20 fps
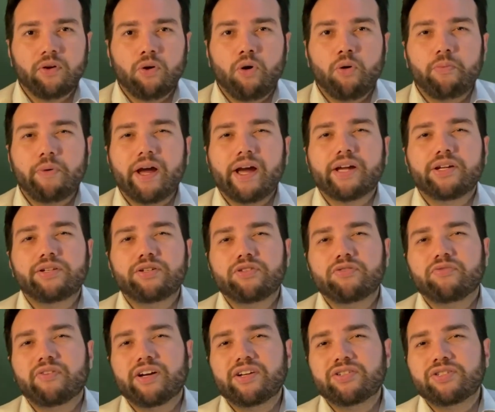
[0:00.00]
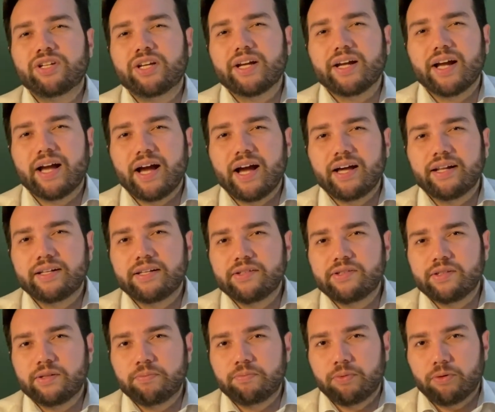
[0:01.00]
como é que a gente vai chegar
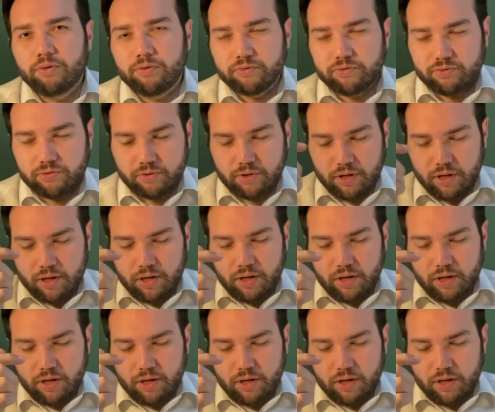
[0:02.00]
nesse ponto.